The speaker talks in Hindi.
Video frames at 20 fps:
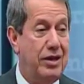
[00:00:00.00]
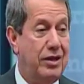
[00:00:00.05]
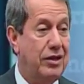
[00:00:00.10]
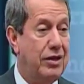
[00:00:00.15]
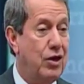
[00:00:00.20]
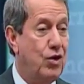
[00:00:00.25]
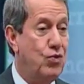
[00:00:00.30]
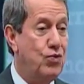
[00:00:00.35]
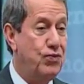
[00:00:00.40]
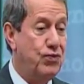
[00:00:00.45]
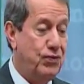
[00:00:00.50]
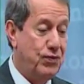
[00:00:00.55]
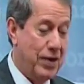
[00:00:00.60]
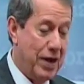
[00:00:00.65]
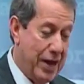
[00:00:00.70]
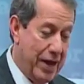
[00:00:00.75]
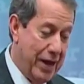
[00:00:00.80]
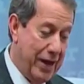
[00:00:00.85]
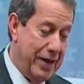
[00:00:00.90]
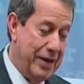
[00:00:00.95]
पर ईशु
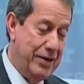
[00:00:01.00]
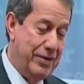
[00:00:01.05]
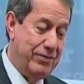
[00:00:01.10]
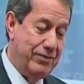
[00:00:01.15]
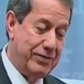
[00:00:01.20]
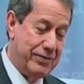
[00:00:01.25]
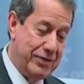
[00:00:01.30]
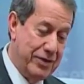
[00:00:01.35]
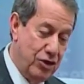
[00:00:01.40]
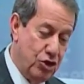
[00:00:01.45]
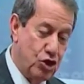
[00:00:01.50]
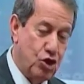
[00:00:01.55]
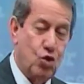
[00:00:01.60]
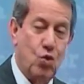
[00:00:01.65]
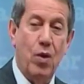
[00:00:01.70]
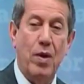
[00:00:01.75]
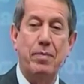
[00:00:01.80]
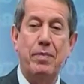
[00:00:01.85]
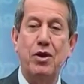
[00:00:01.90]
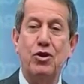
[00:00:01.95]
अपने लोगों को प्रोत्साहन
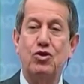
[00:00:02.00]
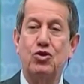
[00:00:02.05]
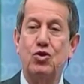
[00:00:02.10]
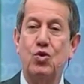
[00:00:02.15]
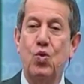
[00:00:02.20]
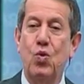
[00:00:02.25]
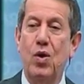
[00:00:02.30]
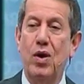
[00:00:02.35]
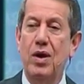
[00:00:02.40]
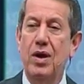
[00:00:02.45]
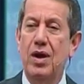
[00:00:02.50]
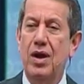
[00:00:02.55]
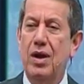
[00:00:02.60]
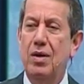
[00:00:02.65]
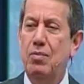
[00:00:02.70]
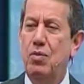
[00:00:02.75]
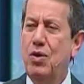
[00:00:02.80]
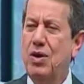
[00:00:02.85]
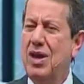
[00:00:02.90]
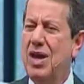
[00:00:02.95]
देता है और आग्रह
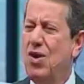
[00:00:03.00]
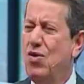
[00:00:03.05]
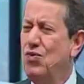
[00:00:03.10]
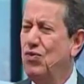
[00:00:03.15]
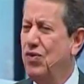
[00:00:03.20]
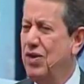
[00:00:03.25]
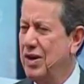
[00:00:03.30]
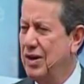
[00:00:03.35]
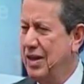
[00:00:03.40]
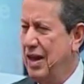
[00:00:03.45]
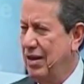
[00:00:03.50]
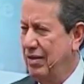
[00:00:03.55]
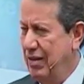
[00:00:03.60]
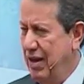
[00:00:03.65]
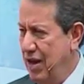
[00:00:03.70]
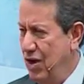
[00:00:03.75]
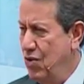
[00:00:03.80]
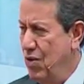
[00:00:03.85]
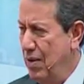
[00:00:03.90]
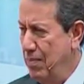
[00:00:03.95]
करता है क्योंकि वो
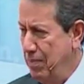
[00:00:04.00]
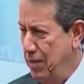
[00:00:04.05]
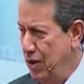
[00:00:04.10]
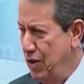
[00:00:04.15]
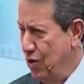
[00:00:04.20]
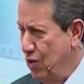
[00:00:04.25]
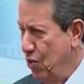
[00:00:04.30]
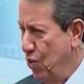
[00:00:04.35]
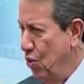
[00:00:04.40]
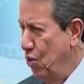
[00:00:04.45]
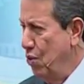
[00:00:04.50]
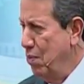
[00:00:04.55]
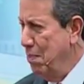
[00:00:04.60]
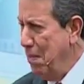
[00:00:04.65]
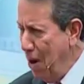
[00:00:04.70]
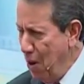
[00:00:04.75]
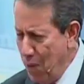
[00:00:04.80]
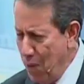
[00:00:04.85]
असल में सच्चा मित्र है